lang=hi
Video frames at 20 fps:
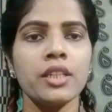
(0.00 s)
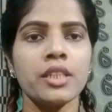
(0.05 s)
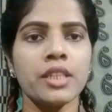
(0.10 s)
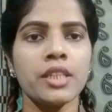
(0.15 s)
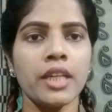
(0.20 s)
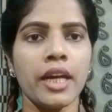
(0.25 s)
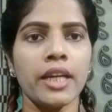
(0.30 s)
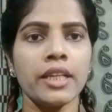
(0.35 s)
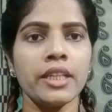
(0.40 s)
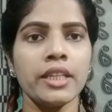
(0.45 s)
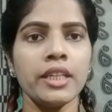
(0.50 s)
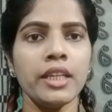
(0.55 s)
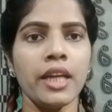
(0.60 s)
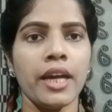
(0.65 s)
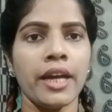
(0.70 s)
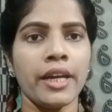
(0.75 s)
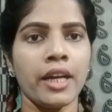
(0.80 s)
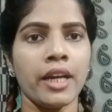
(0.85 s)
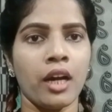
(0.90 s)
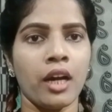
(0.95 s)
टैली
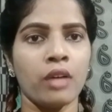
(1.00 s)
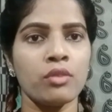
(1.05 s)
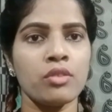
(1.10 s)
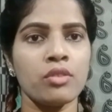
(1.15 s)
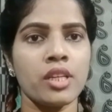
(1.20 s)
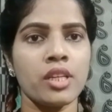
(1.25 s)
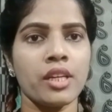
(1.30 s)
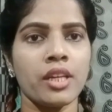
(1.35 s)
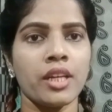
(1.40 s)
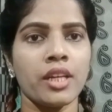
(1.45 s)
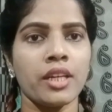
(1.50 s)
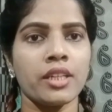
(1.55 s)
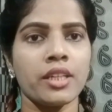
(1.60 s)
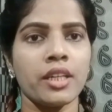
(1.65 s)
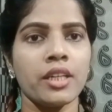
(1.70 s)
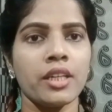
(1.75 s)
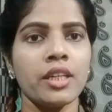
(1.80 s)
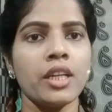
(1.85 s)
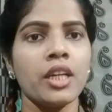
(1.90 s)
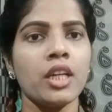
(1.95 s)
एंड अकाउंट से
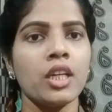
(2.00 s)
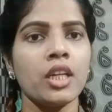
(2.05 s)
रिलेटेड